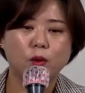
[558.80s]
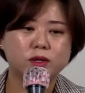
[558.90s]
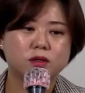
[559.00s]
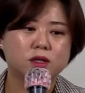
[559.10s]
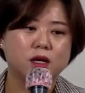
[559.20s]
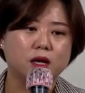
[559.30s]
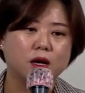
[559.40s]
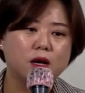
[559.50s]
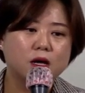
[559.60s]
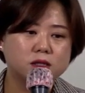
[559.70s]
이런
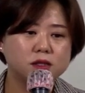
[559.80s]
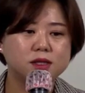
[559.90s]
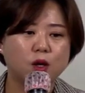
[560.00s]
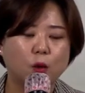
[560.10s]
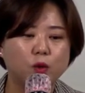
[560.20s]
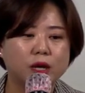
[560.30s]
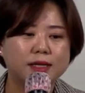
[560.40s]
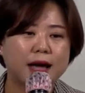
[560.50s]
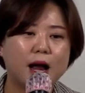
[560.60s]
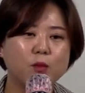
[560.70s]
것들이 진짜로
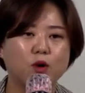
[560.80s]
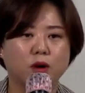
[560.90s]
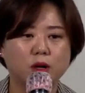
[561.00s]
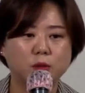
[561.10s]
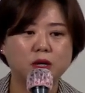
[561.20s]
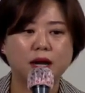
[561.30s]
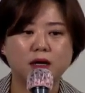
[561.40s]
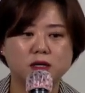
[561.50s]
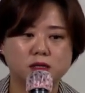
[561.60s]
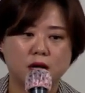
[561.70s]
우리의 삶을
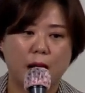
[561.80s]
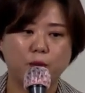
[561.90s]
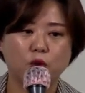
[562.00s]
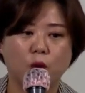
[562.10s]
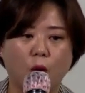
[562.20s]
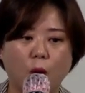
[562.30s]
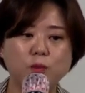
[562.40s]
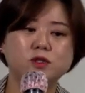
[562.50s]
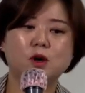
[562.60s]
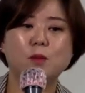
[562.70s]
미래를 이제 앞으로
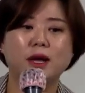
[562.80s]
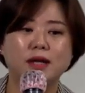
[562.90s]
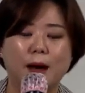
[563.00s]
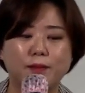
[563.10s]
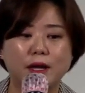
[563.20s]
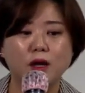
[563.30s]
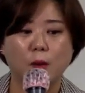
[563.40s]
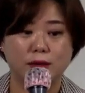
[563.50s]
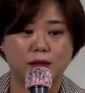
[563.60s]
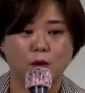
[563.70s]
엄청 많이
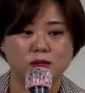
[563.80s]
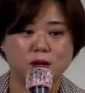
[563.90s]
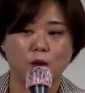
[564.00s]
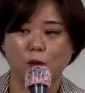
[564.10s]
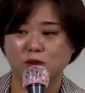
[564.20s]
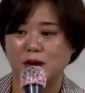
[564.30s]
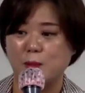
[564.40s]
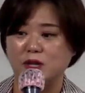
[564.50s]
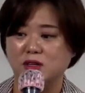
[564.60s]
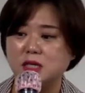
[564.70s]
앞당겨 왔다고 이제
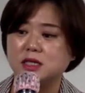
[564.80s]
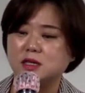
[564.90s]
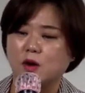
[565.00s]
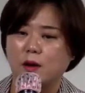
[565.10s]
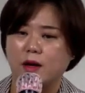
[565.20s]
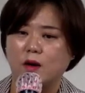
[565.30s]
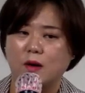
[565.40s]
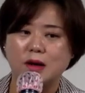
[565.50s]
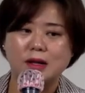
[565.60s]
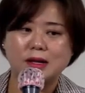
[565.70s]
여러분들 아마 느끼실
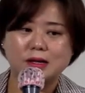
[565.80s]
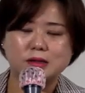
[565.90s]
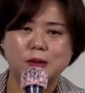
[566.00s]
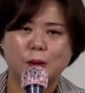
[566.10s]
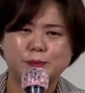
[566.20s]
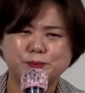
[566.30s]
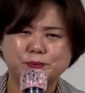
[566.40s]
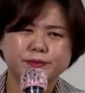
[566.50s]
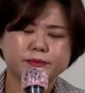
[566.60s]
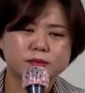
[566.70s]
거예요. 그죠?
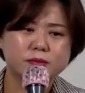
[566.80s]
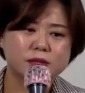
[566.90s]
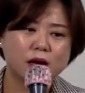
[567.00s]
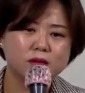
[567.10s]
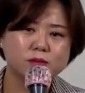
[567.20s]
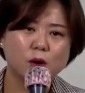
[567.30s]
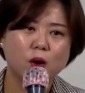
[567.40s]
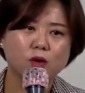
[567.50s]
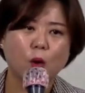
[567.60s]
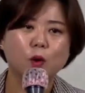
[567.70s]

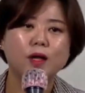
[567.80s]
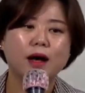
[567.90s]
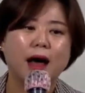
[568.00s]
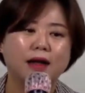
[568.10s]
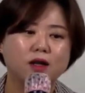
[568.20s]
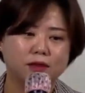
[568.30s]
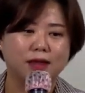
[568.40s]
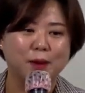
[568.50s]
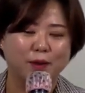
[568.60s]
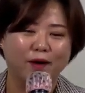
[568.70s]
뭐 코로나가
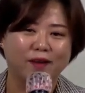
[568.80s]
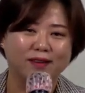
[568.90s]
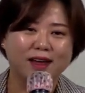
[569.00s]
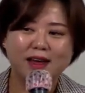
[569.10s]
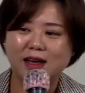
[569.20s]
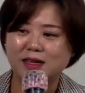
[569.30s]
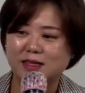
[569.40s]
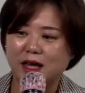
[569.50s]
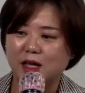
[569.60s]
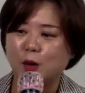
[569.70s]
아니었다면
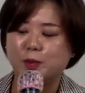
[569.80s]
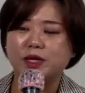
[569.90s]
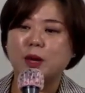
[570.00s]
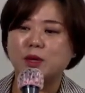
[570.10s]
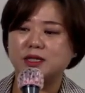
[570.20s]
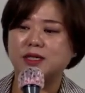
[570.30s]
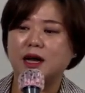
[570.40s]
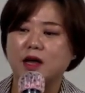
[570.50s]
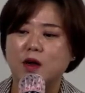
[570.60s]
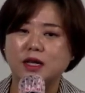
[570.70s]
이제 이런 비대면
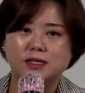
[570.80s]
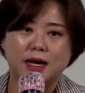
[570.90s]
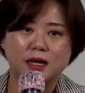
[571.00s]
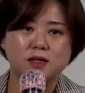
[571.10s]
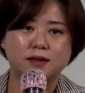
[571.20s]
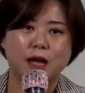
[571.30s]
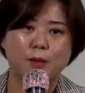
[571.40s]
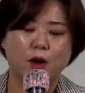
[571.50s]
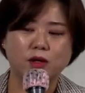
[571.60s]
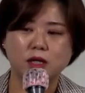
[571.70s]
시대가 열리지
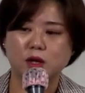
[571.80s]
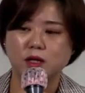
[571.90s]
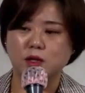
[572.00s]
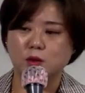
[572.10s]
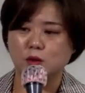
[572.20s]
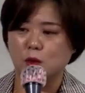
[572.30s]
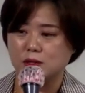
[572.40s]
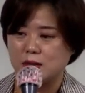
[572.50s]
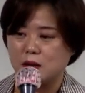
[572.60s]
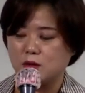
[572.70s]
않았었다면 이런 일들도
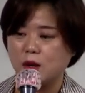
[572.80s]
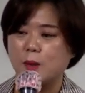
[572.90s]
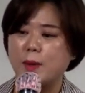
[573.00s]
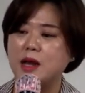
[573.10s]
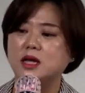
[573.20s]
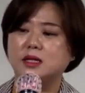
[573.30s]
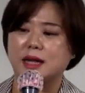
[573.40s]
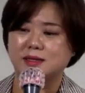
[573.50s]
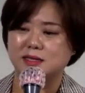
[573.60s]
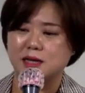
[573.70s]
이제 이렇게 빨리는
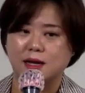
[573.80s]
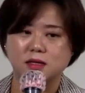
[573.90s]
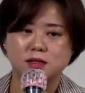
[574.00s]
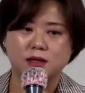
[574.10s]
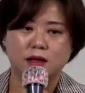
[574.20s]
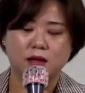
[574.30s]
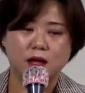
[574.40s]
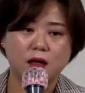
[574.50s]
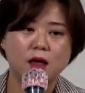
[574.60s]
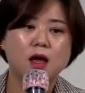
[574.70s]
닥치지 않았을
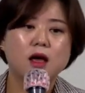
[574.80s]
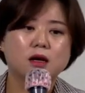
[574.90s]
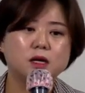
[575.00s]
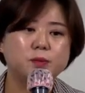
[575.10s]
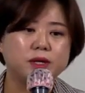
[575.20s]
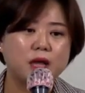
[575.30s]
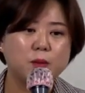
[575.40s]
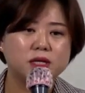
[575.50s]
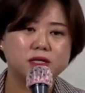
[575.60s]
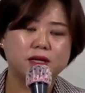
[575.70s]
텐데 그
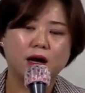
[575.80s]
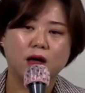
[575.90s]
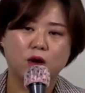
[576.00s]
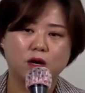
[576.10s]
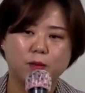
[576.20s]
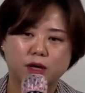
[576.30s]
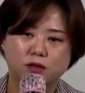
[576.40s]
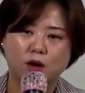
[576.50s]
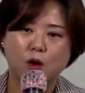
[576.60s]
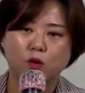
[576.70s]
비대면 시대가
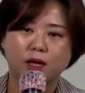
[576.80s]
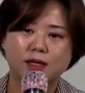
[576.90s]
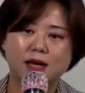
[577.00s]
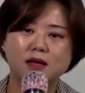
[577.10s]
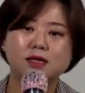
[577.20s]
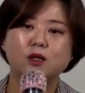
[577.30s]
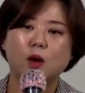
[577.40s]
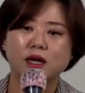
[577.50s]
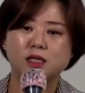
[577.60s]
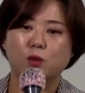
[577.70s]
열리면서 우리가
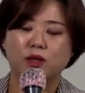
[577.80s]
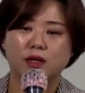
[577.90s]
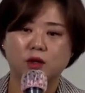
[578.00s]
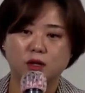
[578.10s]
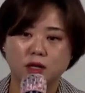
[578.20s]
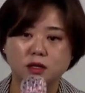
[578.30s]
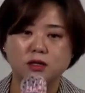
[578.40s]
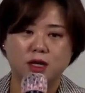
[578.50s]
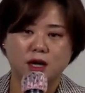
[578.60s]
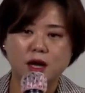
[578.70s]
상상도 하지 못했던
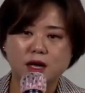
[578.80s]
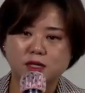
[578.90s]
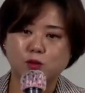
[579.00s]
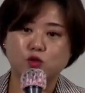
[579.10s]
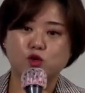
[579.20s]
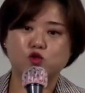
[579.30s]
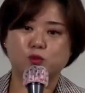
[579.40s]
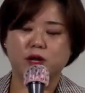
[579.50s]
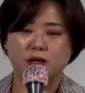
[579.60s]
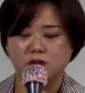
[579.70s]
일들이 지금 우리
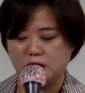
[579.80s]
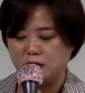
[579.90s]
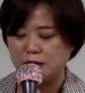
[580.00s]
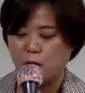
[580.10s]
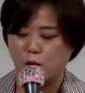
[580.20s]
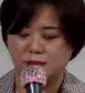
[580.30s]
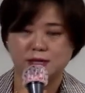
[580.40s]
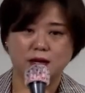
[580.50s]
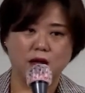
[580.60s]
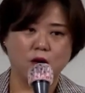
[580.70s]
주변에서 일어나고
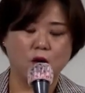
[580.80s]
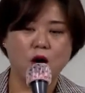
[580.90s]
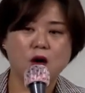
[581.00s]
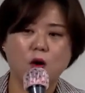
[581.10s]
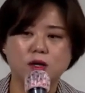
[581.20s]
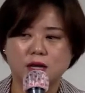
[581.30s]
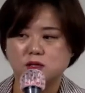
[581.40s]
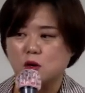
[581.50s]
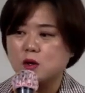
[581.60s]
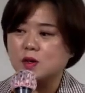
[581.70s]
있잖아요.
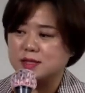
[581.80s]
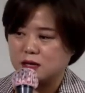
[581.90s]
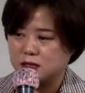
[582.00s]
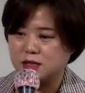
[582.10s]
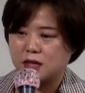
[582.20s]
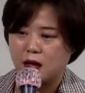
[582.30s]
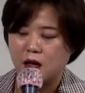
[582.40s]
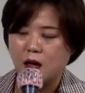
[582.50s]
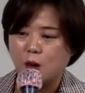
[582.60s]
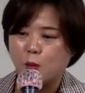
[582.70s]
거기다 저성장 시대